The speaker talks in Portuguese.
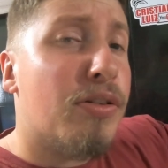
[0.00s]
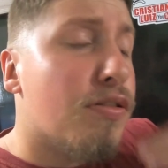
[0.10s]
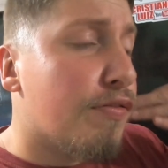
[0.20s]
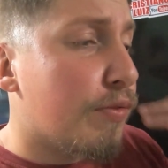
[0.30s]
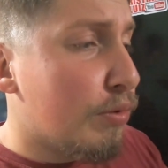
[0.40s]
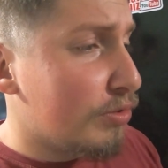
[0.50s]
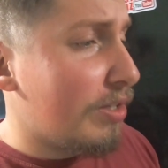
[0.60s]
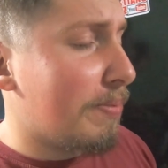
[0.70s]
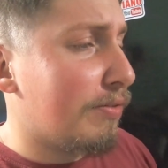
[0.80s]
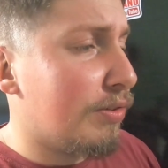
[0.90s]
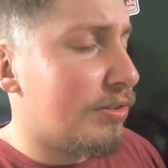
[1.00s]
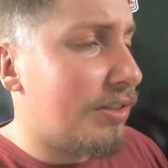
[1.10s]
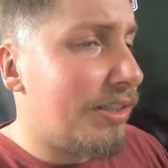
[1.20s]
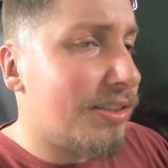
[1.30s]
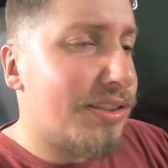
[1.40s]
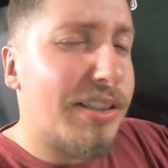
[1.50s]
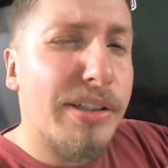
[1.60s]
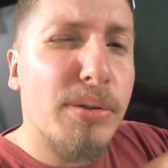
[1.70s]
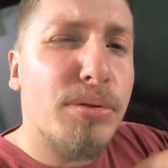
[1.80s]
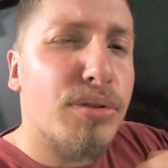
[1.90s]
confuso aí pra vocês,
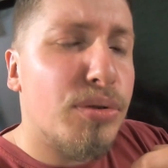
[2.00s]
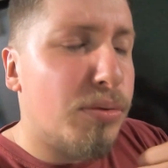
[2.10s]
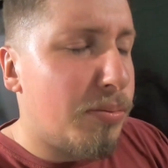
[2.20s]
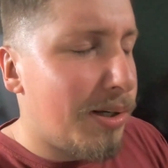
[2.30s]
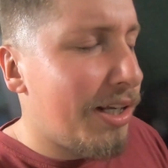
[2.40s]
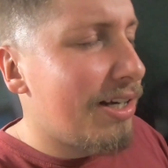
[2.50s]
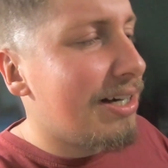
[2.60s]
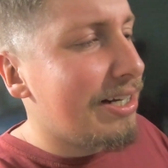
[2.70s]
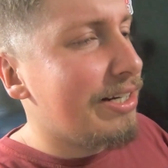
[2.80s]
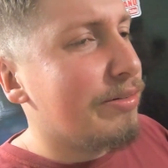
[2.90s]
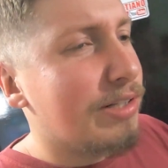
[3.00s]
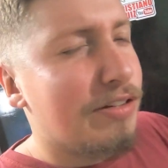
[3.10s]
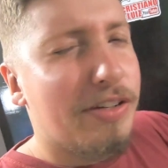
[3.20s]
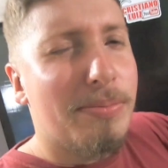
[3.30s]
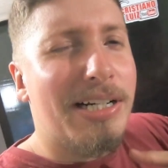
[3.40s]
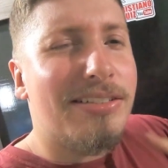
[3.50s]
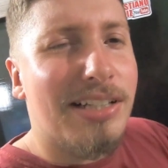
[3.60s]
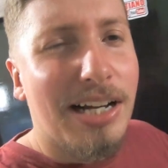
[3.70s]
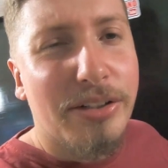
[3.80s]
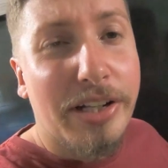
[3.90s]
que eu sumi aí, não gravei mais
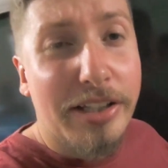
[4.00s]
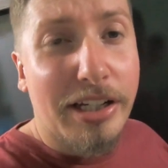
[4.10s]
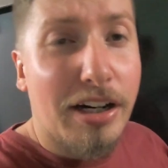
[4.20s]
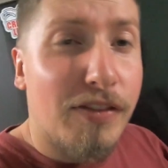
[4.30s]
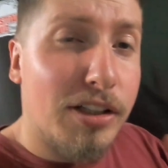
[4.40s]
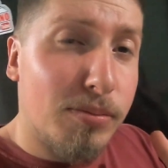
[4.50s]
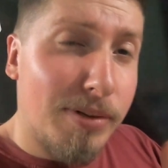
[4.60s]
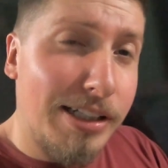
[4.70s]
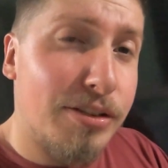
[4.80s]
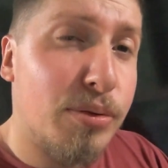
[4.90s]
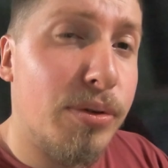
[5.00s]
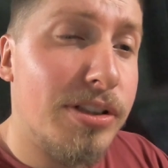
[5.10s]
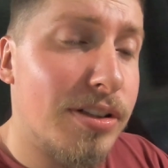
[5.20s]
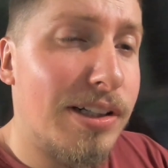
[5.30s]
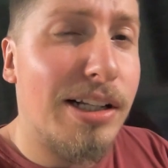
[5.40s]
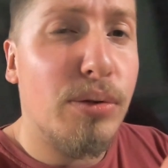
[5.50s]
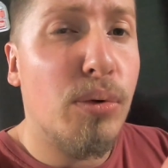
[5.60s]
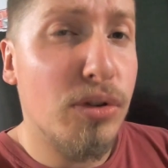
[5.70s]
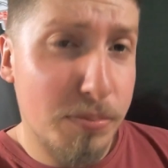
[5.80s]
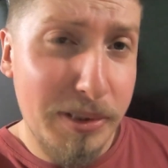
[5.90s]
nada, eu queria ter gravado mais coisa lá
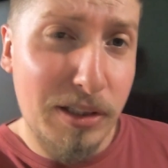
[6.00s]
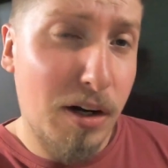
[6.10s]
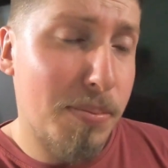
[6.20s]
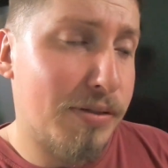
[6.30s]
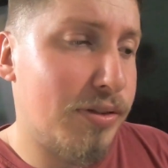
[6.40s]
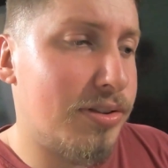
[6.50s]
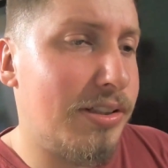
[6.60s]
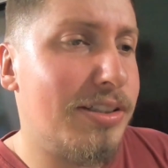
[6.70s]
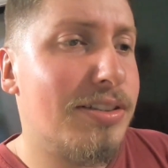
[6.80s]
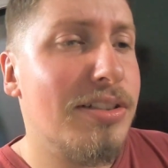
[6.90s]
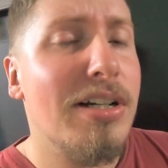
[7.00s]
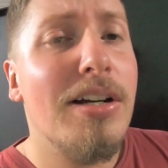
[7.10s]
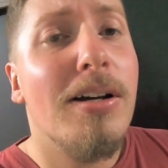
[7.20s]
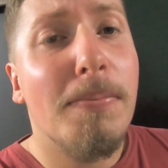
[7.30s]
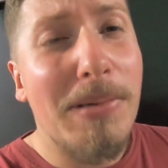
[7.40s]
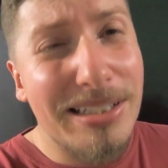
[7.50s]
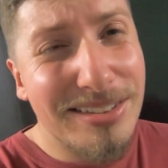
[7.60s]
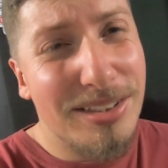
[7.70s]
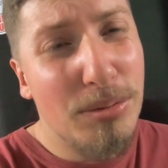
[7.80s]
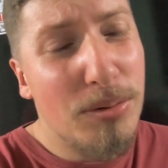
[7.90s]
no hospital pra vocês,
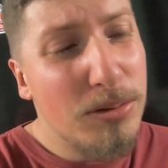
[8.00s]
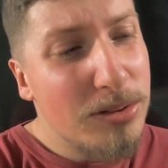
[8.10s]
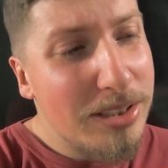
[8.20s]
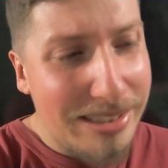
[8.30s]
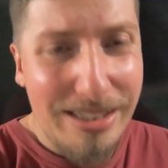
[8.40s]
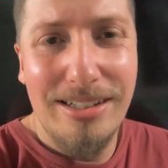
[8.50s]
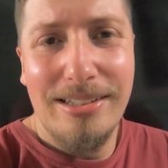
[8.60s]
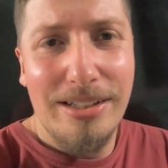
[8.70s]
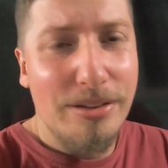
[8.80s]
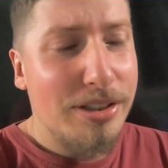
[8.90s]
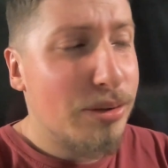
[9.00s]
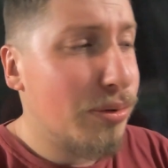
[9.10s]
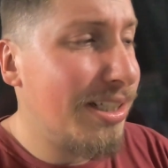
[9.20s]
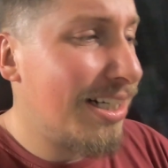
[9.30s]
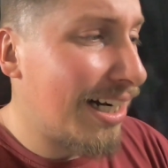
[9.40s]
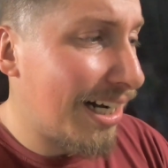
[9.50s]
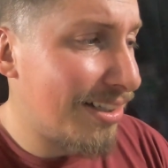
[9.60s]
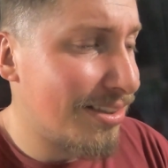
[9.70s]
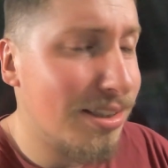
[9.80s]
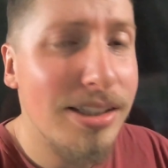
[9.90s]
mas não consegui, galera. Eu já tô em
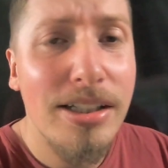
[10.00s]
casa,